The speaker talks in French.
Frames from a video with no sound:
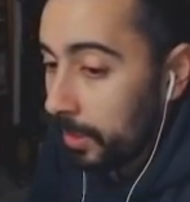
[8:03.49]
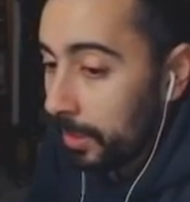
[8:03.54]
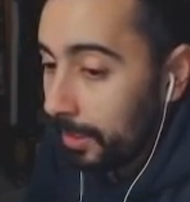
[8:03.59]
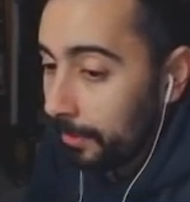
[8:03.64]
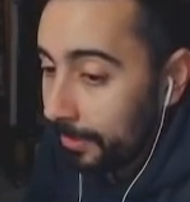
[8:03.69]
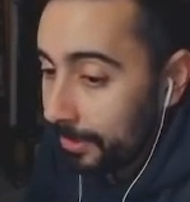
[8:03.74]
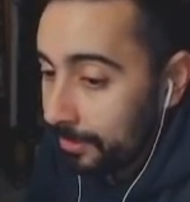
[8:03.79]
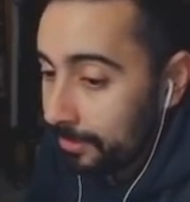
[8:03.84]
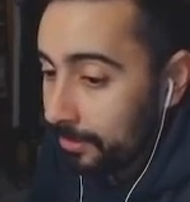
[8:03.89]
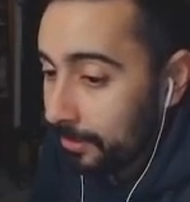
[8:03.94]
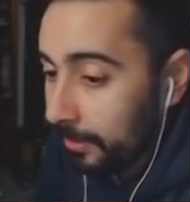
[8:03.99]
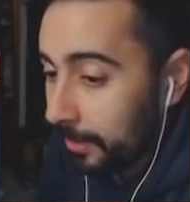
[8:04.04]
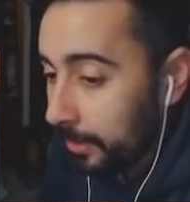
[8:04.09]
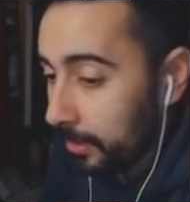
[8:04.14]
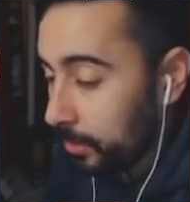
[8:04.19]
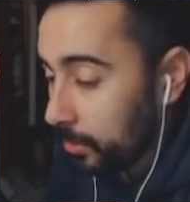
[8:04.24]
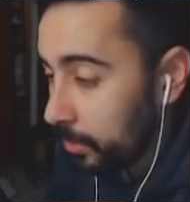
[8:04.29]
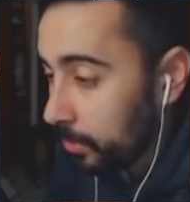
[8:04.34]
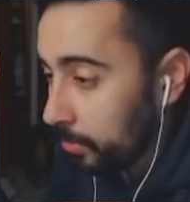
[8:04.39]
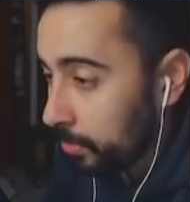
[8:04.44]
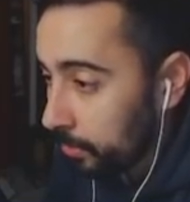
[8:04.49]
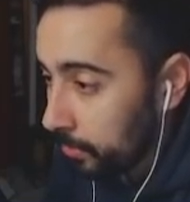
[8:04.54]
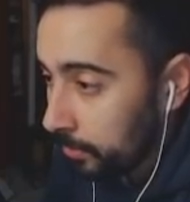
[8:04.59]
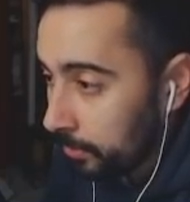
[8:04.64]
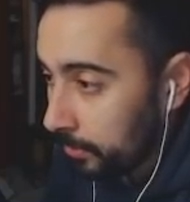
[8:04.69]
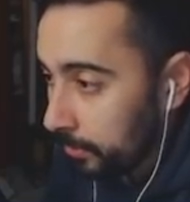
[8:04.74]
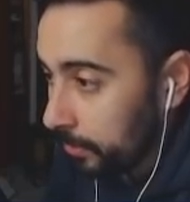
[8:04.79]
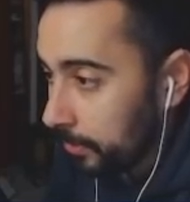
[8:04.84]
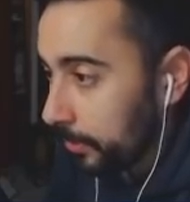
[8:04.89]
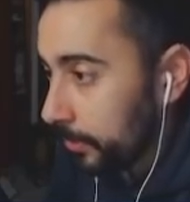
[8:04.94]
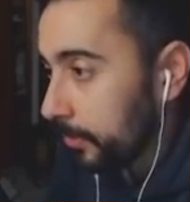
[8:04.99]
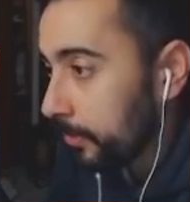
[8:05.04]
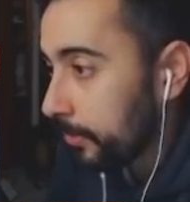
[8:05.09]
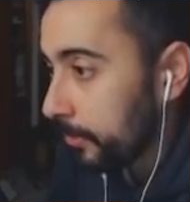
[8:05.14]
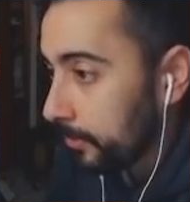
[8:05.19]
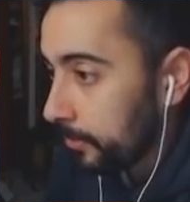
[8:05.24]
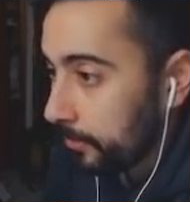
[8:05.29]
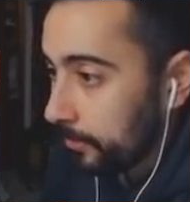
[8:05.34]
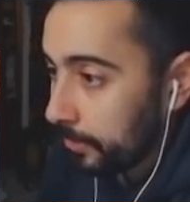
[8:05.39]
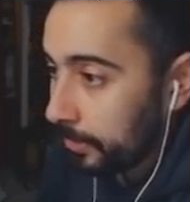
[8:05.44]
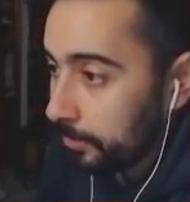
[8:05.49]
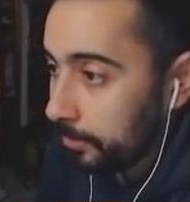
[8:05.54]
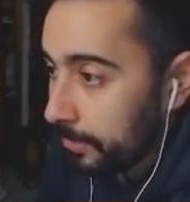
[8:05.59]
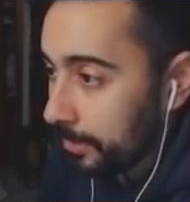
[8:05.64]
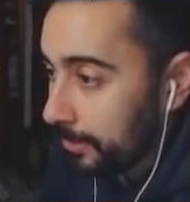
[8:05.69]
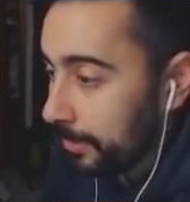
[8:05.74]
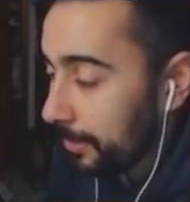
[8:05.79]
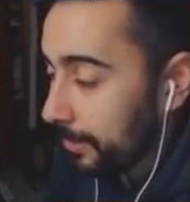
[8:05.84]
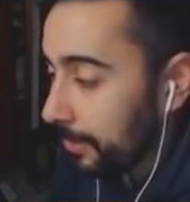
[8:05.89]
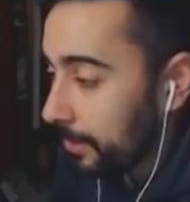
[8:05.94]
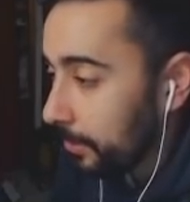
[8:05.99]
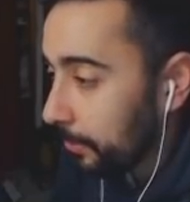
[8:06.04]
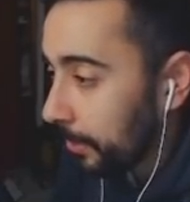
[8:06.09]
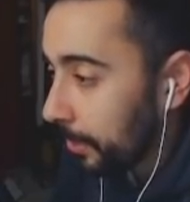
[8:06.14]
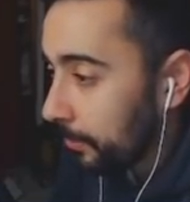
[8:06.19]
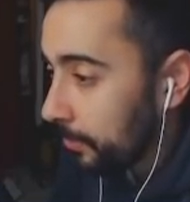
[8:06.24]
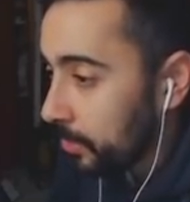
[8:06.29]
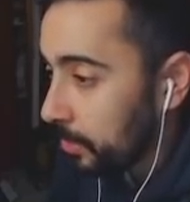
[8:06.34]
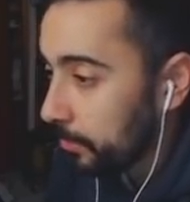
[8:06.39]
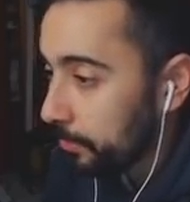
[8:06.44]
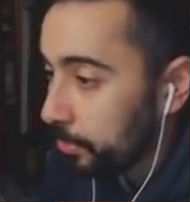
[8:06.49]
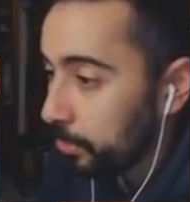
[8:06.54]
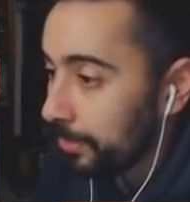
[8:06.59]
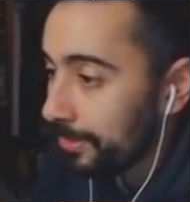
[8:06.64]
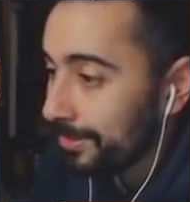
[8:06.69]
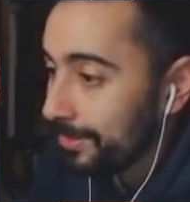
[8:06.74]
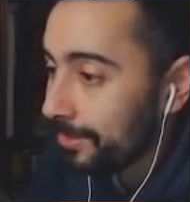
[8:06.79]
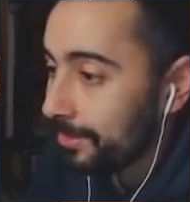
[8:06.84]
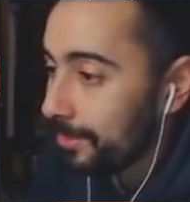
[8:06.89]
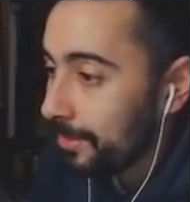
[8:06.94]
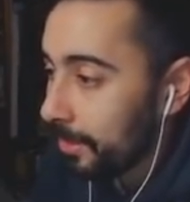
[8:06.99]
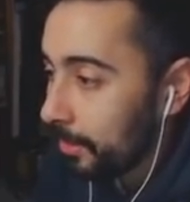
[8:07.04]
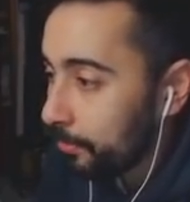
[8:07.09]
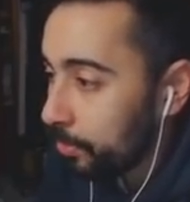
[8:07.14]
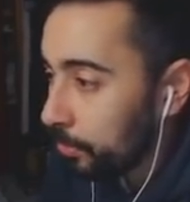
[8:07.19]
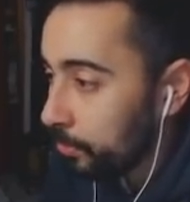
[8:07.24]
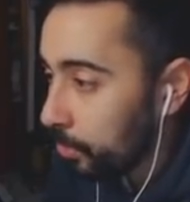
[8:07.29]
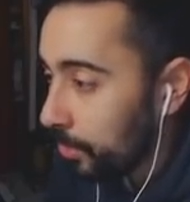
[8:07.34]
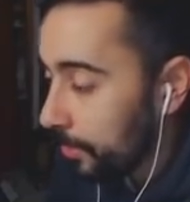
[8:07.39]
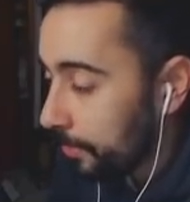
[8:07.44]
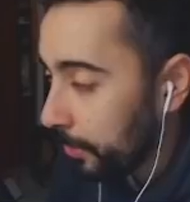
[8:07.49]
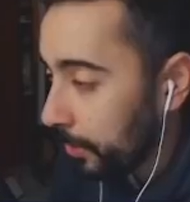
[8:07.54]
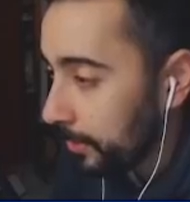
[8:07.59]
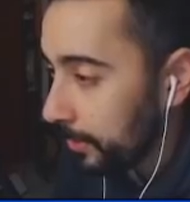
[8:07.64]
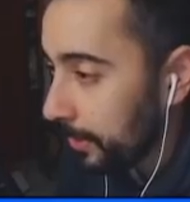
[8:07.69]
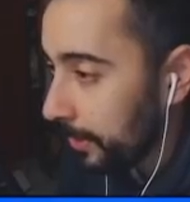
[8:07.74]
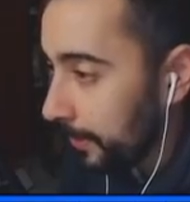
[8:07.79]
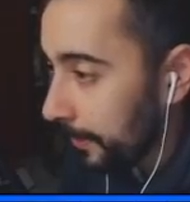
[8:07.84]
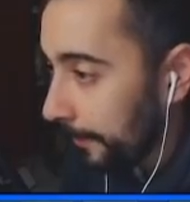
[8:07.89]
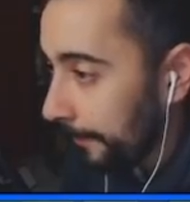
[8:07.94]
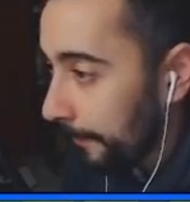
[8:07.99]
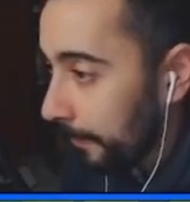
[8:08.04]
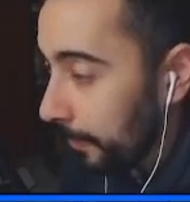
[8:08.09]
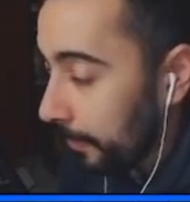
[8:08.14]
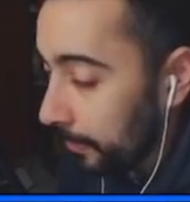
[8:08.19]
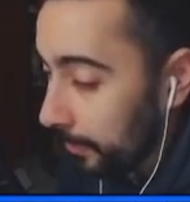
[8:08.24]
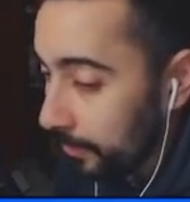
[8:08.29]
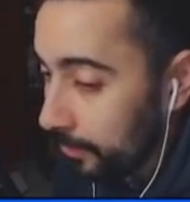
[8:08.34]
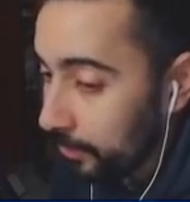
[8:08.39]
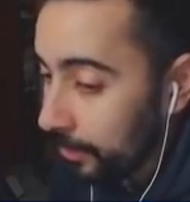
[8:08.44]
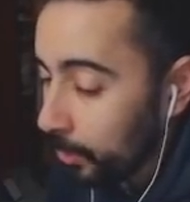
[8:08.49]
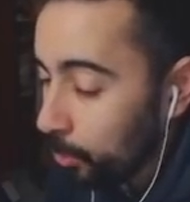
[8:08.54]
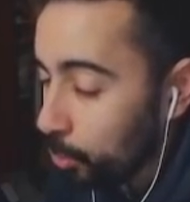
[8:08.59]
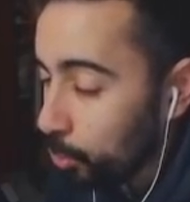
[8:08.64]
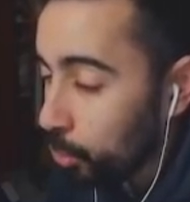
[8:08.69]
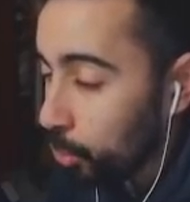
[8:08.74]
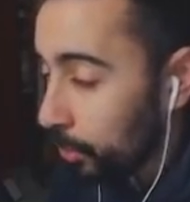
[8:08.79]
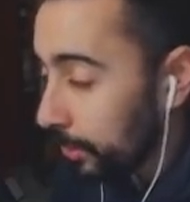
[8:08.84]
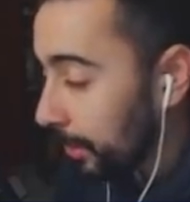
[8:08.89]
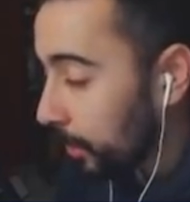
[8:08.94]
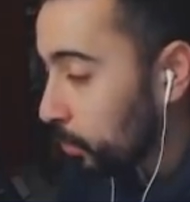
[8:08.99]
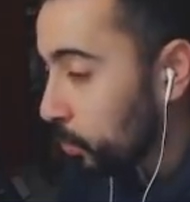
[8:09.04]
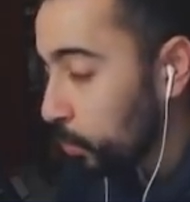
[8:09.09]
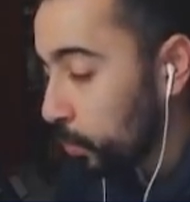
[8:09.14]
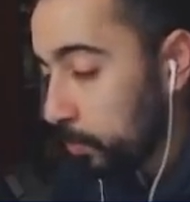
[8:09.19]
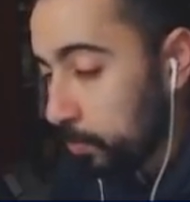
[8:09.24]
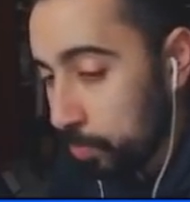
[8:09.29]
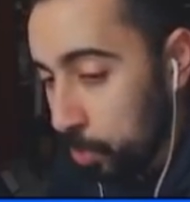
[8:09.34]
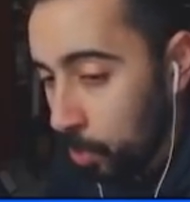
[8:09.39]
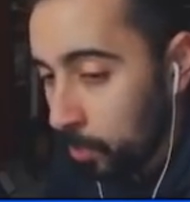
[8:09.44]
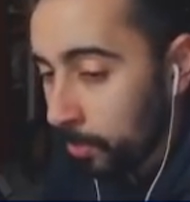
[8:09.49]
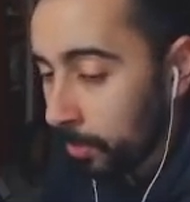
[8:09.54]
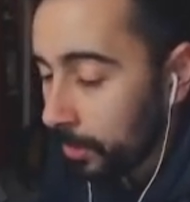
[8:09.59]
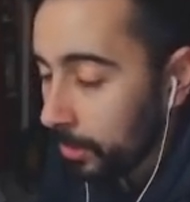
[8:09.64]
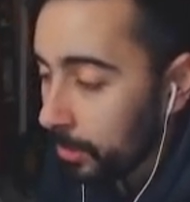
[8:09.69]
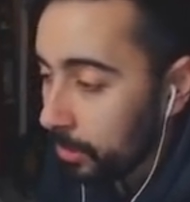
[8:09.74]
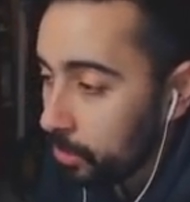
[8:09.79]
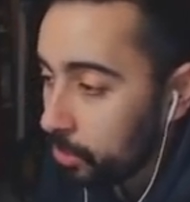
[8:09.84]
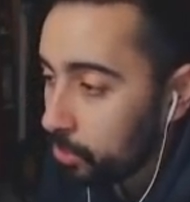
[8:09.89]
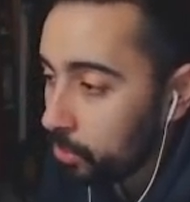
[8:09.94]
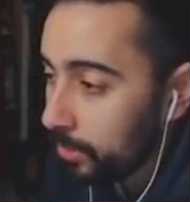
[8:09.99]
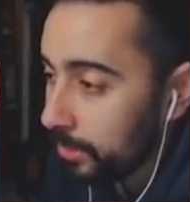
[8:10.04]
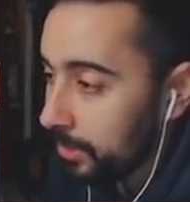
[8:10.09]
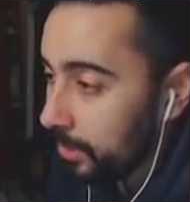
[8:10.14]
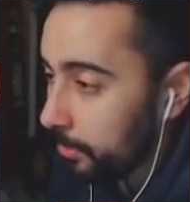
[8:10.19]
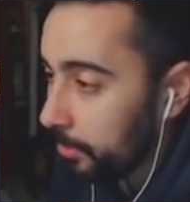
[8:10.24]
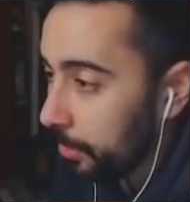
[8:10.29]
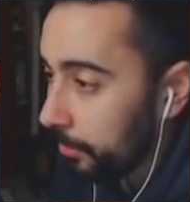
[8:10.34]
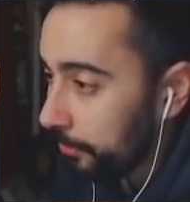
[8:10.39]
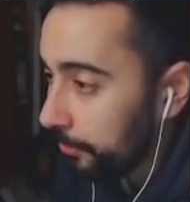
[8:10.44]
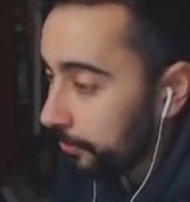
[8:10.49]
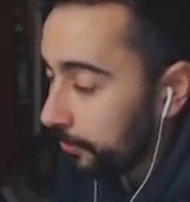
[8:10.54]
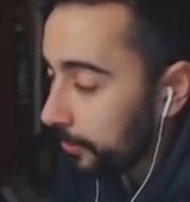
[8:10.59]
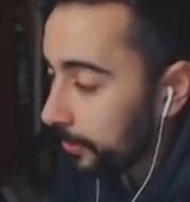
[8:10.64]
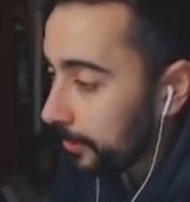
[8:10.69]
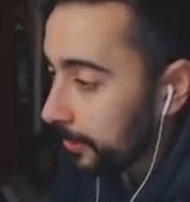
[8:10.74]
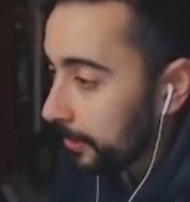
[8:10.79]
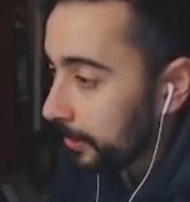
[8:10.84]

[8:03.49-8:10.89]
Après, c'est vrai que bon, faudrait peut-être équilibrer un petit peu et distiller un peu mieux les portails. Là, il y en a eu deux d'un coup, boum, sur les debuffs.